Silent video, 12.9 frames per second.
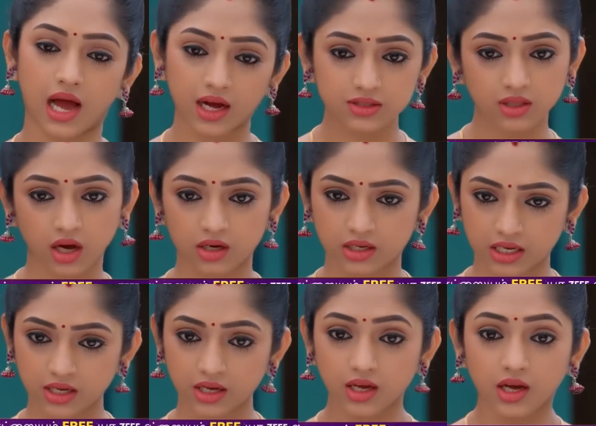
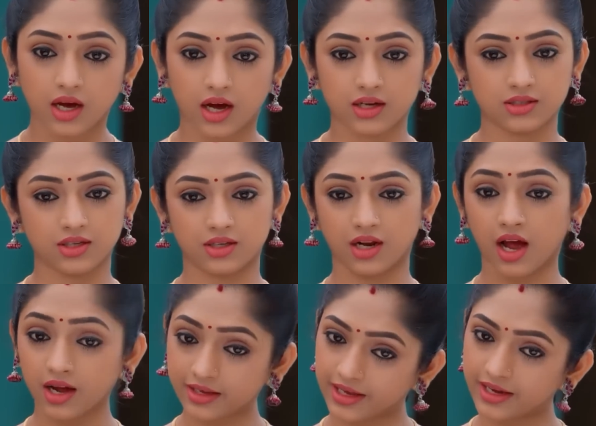தாத்தாக்கு அங்க
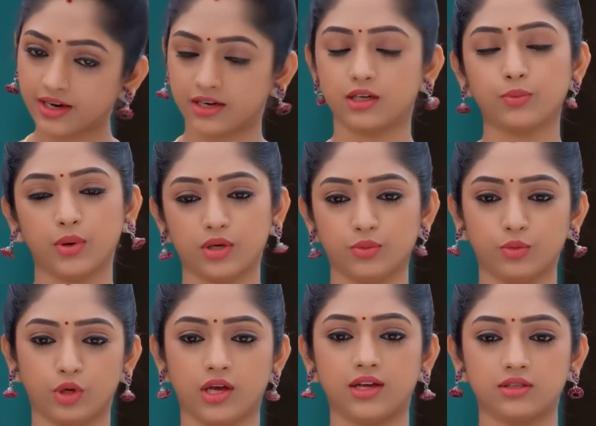போய் நாக்கெல்லாம்
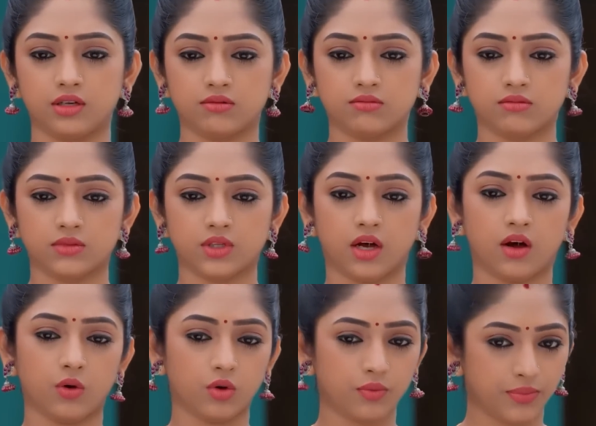கட்டுப்படுத்த முடியாது
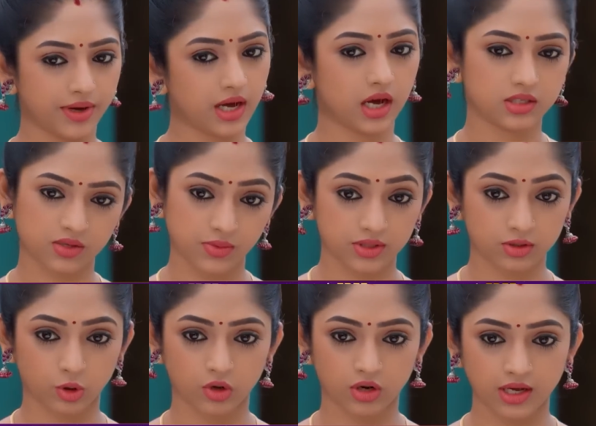அவரு போய்
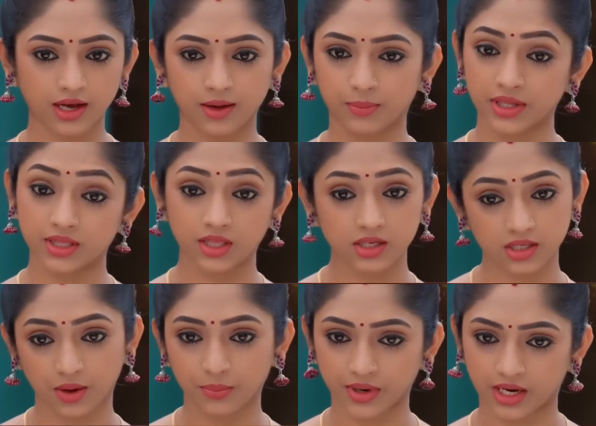ஆசிரமத்தோட
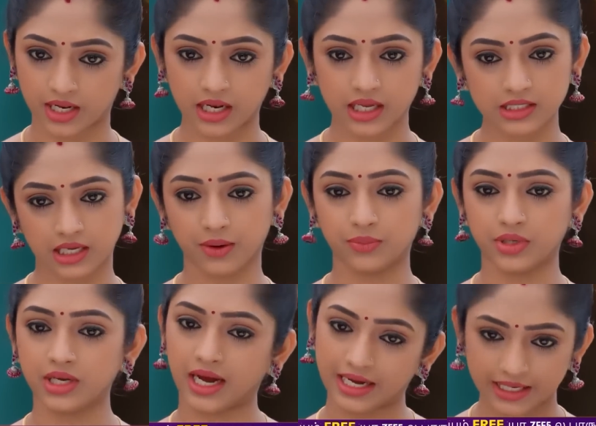பத்திய சாப்பாட்டெல்லாம்
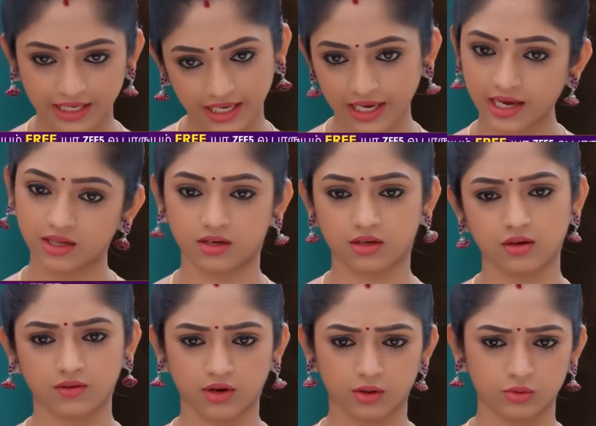சாப்பிட்டு அங்கேயே
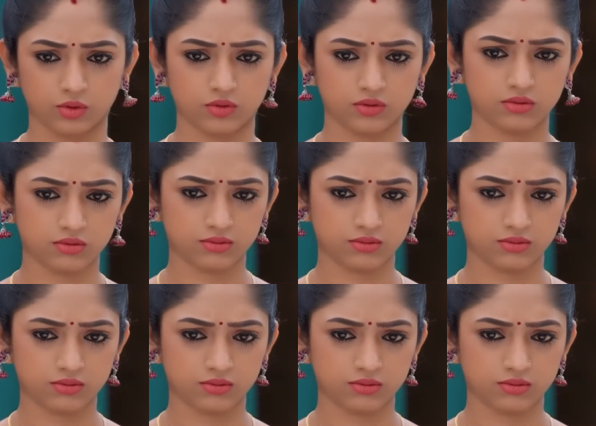இருக்கிறதாவது